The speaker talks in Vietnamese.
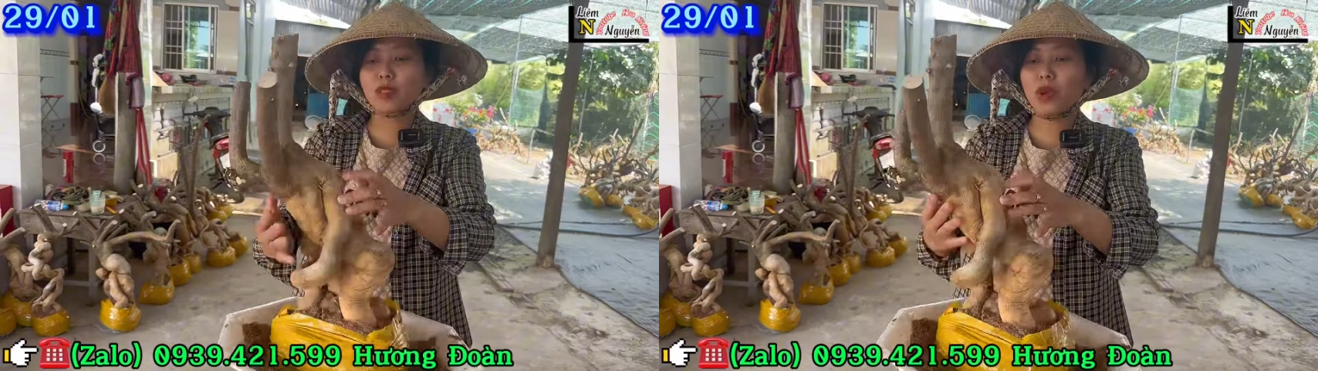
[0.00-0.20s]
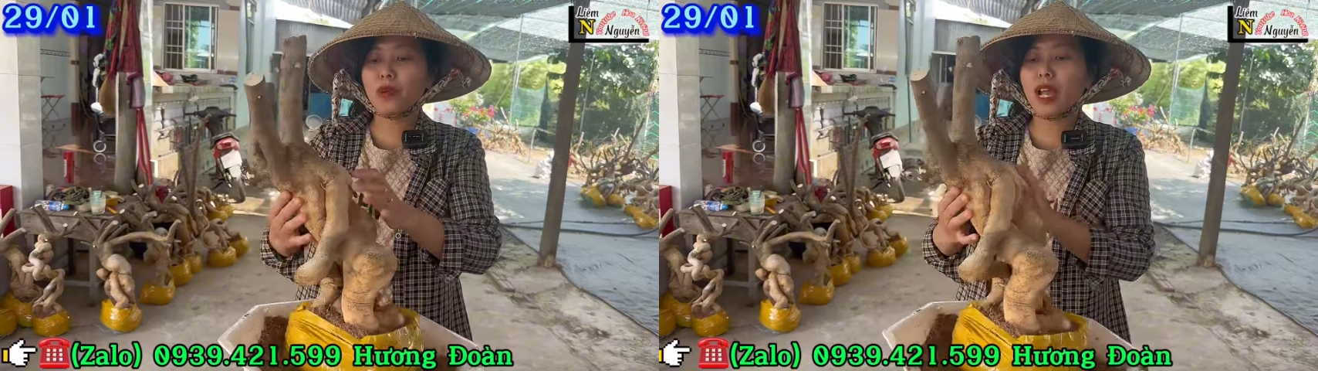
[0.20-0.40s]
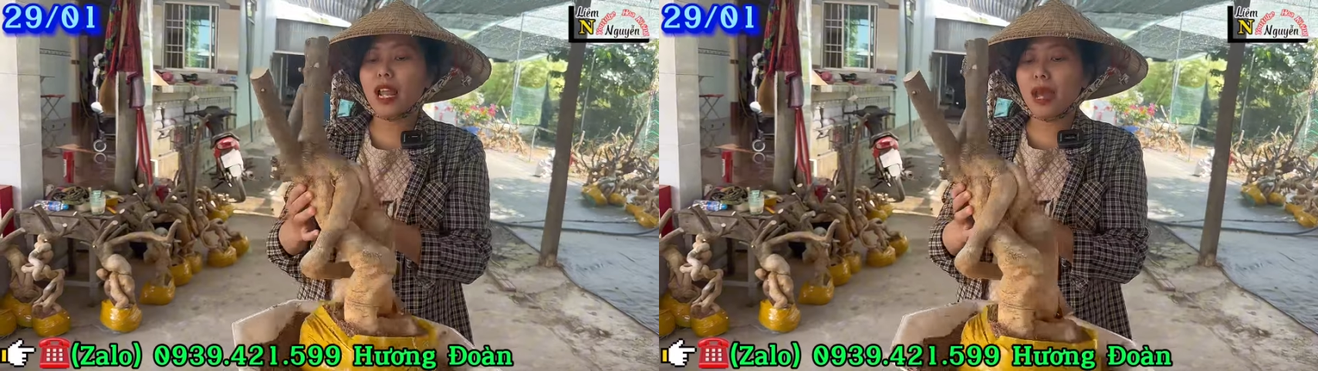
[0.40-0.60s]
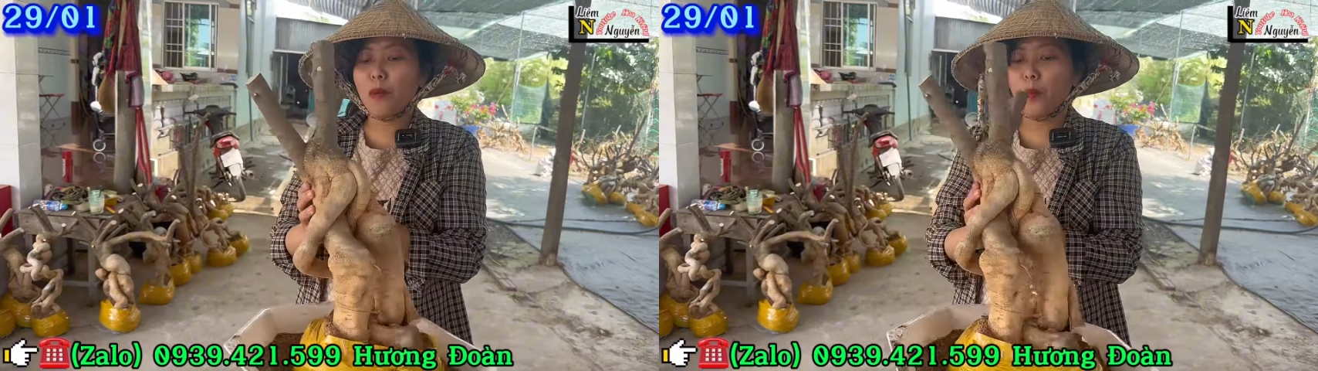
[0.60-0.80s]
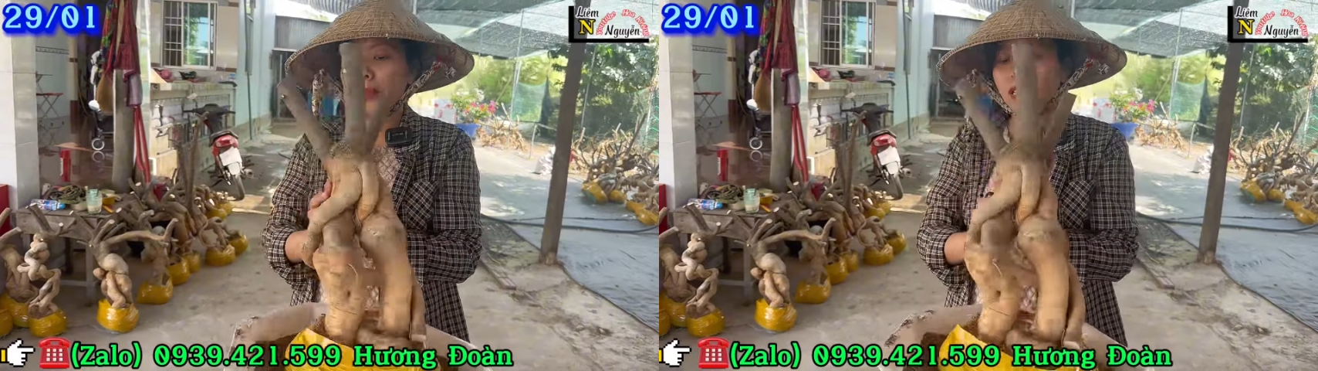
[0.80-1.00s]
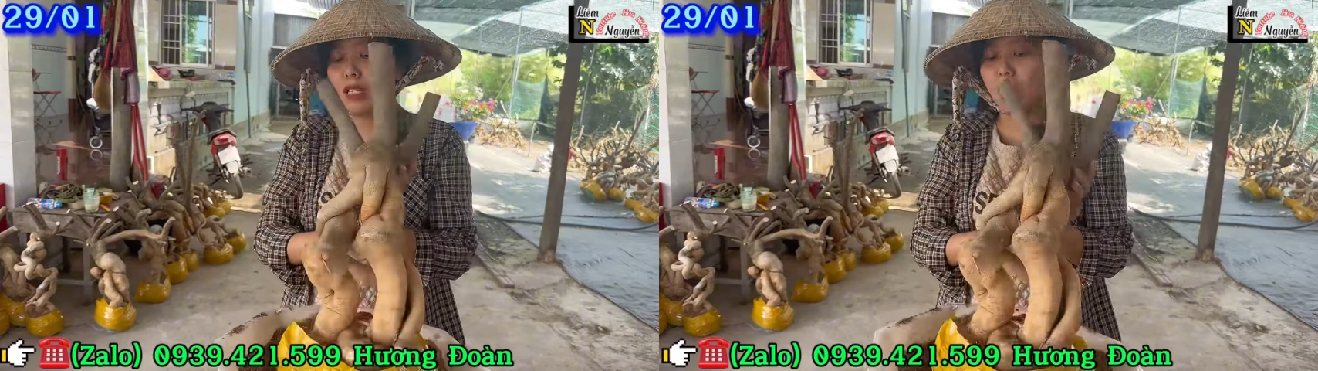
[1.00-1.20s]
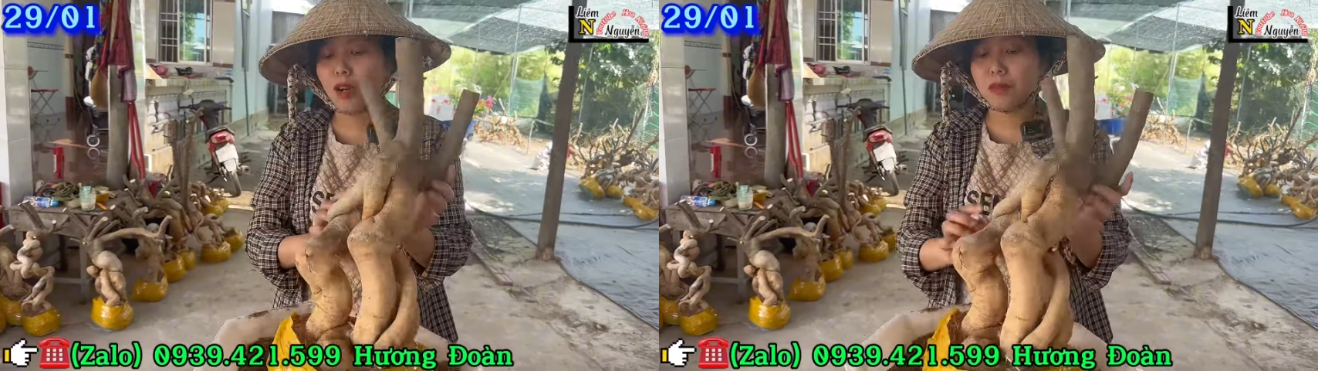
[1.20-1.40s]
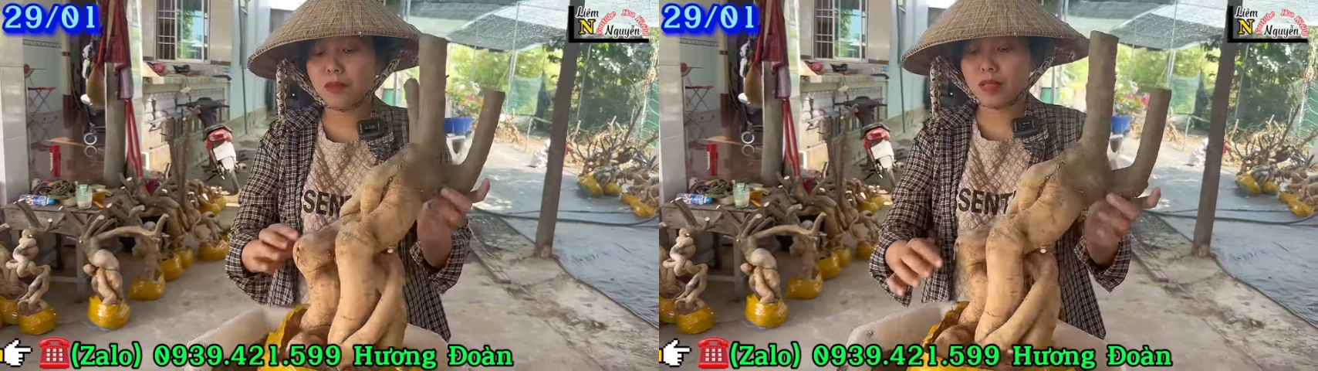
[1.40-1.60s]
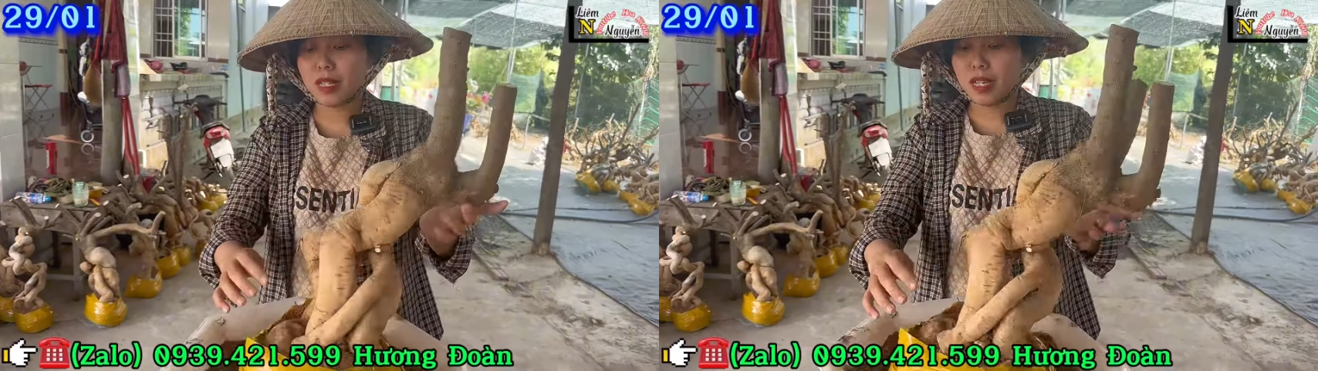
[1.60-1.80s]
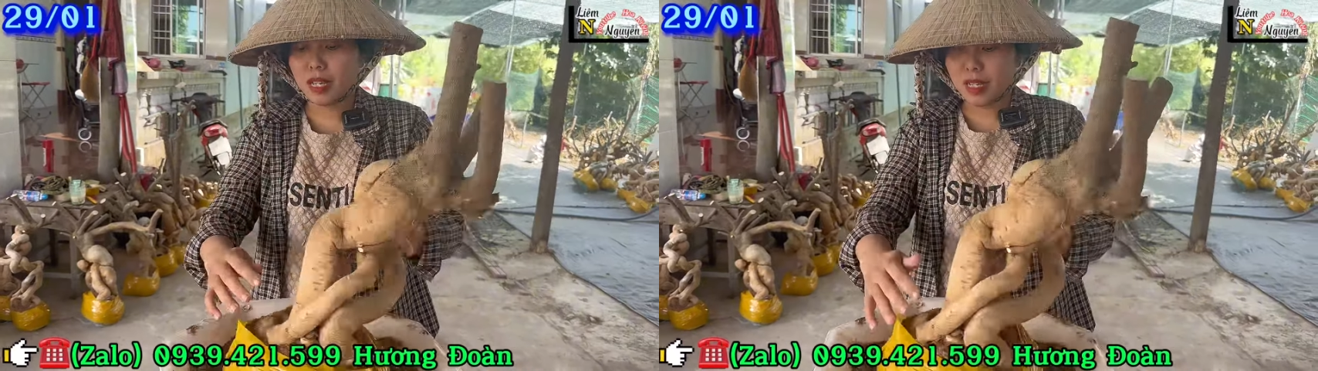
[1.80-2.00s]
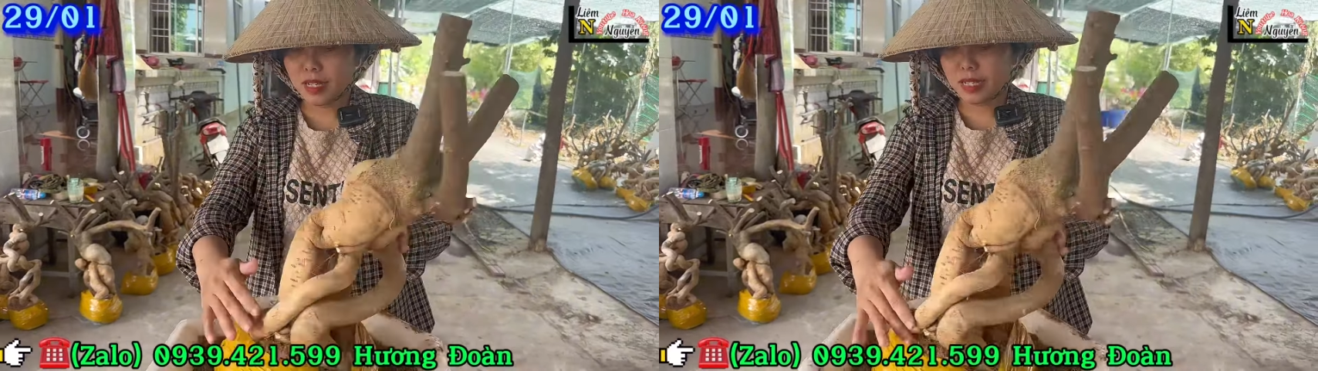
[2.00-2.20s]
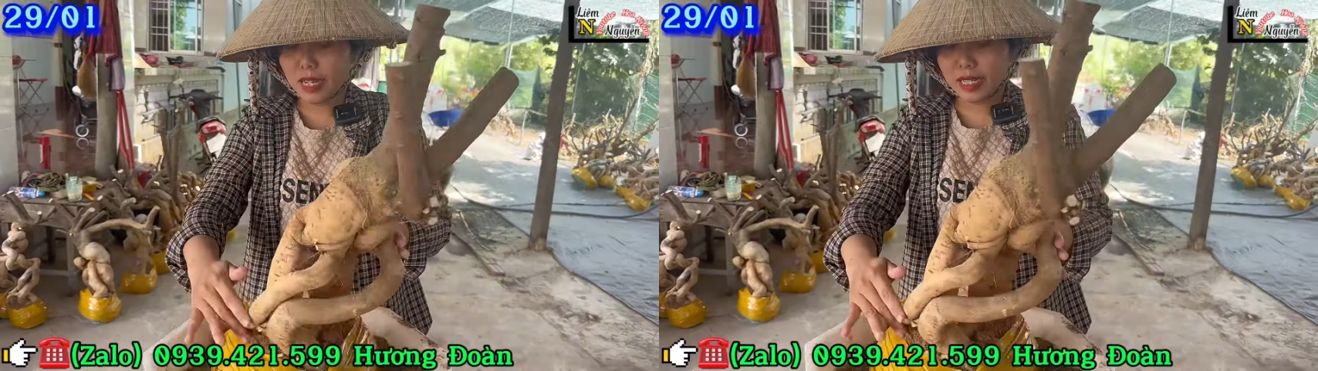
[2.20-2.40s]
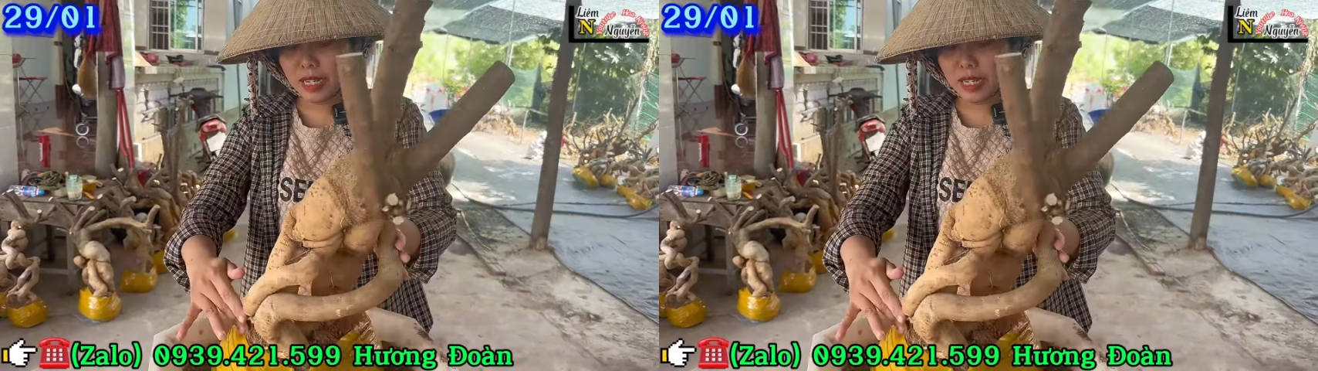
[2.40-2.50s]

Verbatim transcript: sổ đế là 40 luôn. Cây